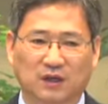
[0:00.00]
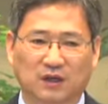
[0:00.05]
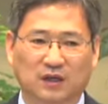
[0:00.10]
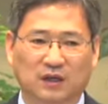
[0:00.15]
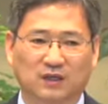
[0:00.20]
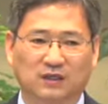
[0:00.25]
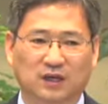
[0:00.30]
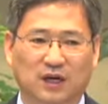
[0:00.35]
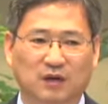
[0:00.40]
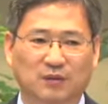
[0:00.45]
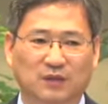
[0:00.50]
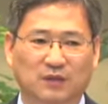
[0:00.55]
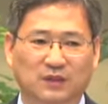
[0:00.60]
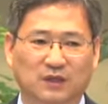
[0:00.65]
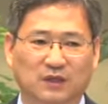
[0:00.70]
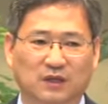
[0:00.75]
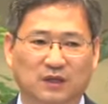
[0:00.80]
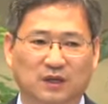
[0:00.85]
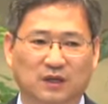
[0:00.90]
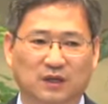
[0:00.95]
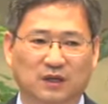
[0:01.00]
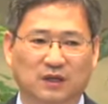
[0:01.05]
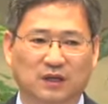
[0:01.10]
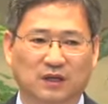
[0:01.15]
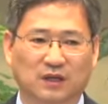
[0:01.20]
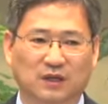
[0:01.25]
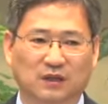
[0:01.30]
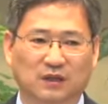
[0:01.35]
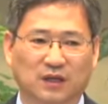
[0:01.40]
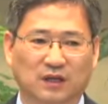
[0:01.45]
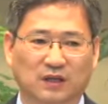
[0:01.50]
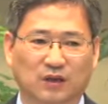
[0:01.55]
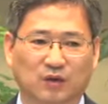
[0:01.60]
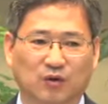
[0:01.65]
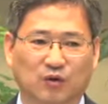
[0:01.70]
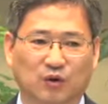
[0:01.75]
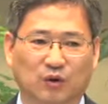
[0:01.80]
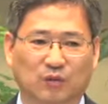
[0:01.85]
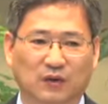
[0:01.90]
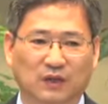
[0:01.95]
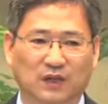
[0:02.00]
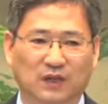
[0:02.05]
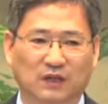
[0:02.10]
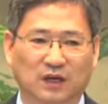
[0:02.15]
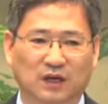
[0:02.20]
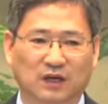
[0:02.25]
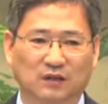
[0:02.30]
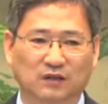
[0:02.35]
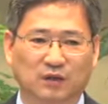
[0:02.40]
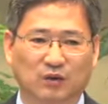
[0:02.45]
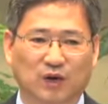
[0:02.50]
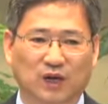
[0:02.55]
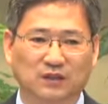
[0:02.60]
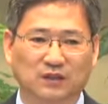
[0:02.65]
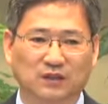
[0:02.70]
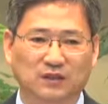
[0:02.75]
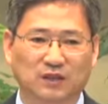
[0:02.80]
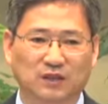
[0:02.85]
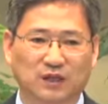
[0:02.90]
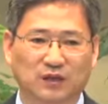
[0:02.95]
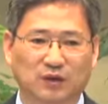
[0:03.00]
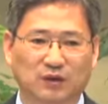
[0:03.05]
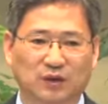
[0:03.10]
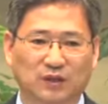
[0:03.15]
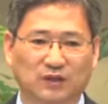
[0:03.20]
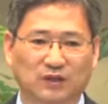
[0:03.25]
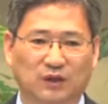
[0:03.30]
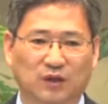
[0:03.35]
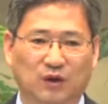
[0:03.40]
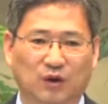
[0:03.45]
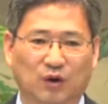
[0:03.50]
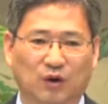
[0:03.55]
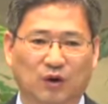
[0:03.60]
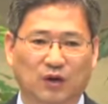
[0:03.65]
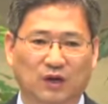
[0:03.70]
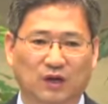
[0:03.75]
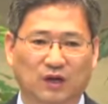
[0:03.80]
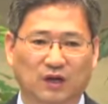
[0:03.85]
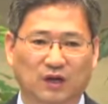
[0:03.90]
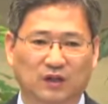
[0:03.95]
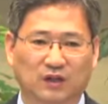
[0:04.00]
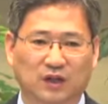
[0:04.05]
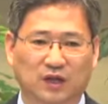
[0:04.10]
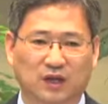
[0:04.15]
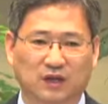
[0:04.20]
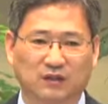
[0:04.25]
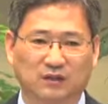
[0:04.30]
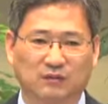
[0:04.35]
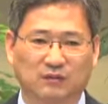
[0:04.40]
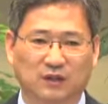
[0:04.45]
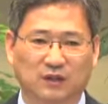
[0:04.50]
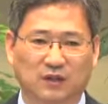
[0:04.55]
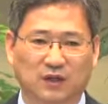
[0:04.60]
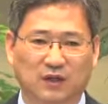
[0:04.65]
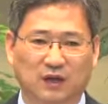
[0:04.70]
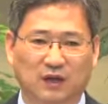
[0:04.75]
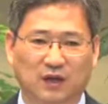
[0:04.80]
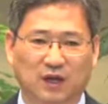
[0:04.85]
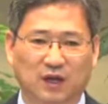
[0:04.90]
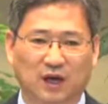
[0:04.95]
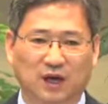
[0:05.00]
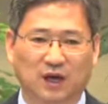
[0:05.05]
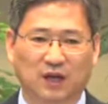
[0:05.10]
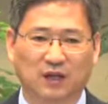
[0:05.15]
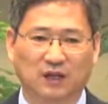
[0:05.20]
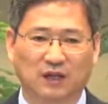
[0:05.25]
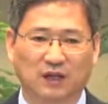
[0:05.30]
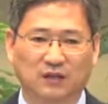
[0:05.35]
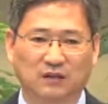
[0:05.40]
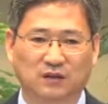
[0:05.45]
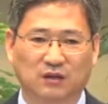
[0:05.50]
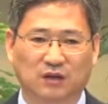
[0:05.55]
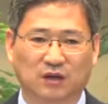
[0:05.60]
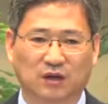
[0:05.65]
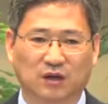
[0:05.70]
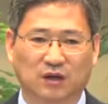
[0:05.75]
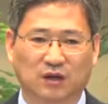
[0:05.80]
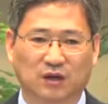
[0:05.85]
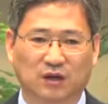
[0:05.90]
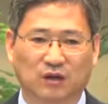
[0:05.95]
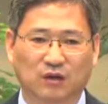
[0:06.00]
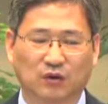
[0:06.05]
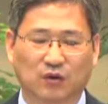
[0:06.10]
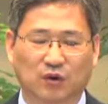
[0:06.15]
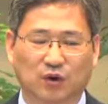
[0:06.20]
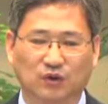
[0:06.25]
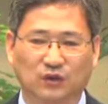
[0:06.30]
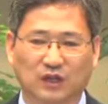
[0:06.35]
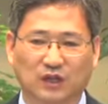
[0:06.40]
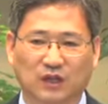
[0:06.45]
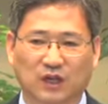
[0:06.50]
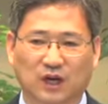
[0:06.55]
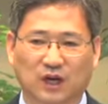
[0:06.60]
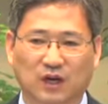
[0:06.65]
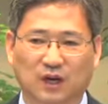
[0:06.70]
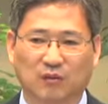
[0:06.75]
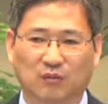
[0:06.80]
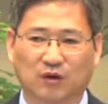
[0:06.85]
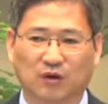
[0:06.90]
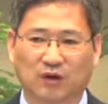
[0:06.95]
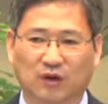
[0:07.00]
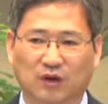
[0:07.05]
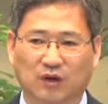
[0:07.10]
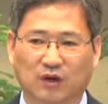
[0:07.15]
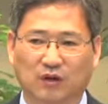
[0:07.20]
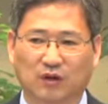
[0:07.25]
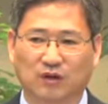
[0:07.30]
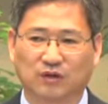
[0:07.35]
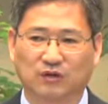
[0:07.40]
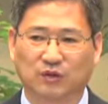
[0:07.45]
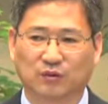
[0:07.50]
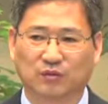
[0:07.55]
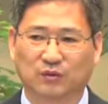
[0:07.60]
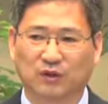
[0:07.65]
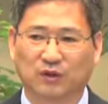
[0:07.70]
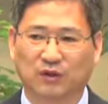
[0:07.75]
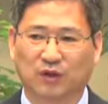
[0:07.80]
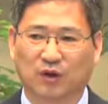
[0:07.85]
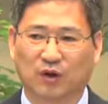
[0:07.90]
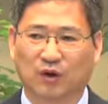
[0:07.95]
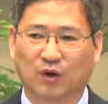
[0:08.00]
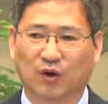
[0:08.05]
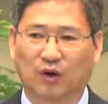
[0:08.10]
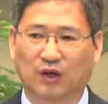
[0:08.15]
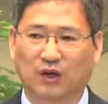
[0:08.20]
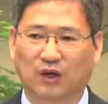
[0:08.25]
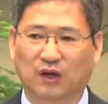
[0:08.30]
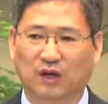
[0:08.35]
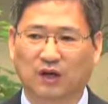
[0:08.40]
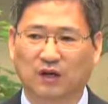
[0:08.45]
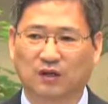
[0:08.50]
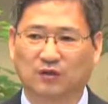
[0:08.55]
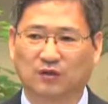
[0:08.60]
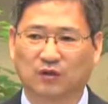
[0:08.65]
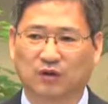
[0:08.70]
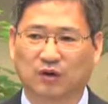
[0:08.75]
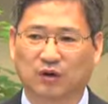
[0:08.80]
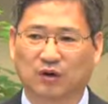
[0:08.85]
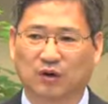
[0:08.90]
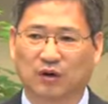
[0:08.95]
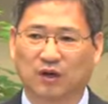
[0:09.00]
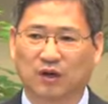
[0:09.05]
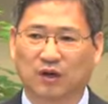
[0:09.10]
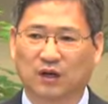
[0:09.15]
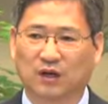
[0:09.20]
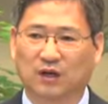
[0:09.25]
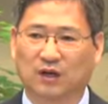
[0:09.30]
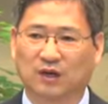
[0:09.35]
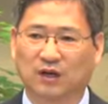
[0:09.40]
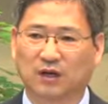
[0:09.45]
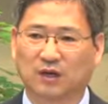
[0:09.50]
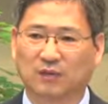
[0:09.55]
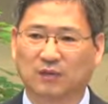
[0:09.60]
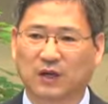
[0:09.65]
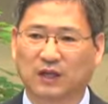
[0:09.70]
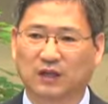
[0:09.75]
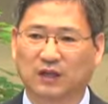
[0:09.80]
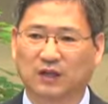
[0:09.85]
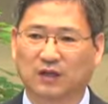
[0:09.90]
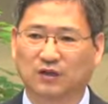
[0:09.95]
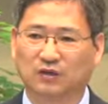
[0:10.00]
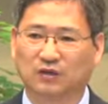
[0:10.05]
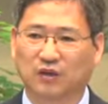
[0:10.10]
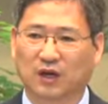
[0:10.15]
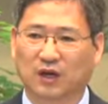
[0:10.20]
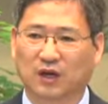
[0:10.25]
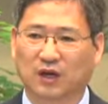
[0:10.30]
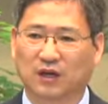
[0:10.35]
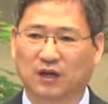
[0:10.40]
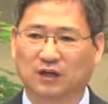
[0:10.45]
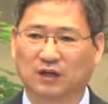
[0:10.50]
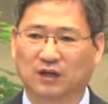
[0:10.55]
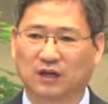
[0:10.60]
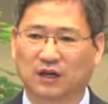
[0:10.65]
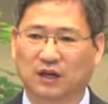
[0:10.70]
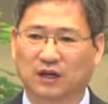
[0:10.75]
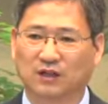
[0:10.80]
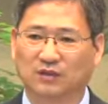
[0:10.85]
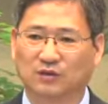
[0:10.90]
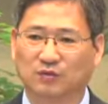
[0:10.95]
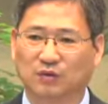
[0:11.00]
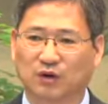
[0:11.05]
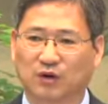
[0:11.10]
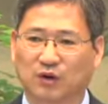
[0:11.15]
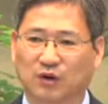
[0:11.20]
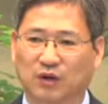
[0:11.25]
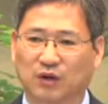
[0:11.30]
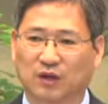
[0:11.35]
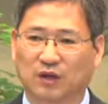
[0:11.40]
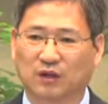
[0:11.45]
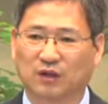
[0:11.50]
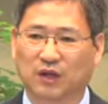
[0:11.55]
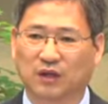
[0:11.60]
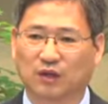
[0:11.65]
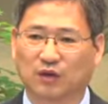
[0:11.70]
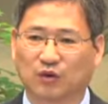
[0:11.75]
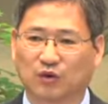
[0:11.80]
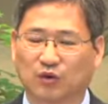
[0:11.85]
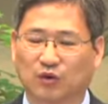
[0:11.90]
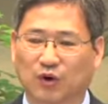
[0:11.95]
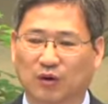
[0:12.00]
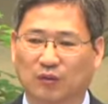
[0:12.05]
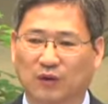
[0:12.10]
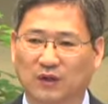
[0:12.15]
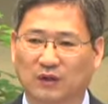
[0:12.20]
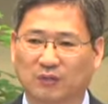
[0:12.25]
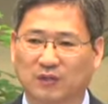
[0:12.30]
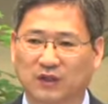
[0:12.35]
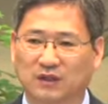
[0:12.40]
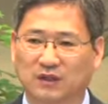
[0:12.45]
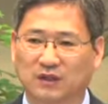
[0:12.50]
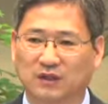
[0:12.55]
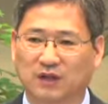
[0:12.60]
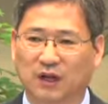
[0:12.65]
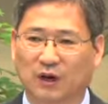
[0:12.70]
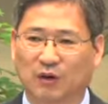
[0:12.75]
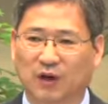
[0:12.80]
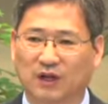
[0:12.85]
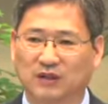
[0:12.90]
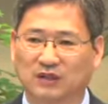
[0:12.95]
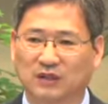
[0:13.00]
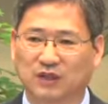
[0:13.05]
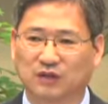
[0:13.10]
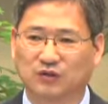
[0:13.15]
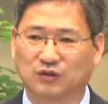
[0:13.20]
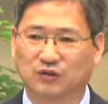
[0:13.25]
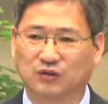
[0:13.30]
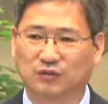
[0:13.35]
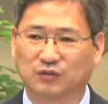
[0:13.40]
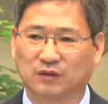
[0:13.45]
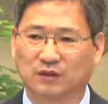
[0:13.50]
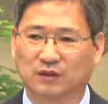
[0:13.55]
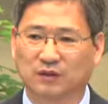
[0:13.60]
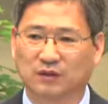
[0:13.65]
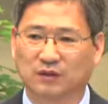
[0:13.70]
이스라엘 백성들을 너희들은 구원받았다는 것을 확증시키기 위해서 홍해를 건너게 하십니다. 하나님께서 도저히 인간의 힘으로는 건널 수 없는 홍해를 가르시고 그 바다를 쫙 건너가게 하심으로 너희들은 구원받은 백성이다 확증해 주십니다.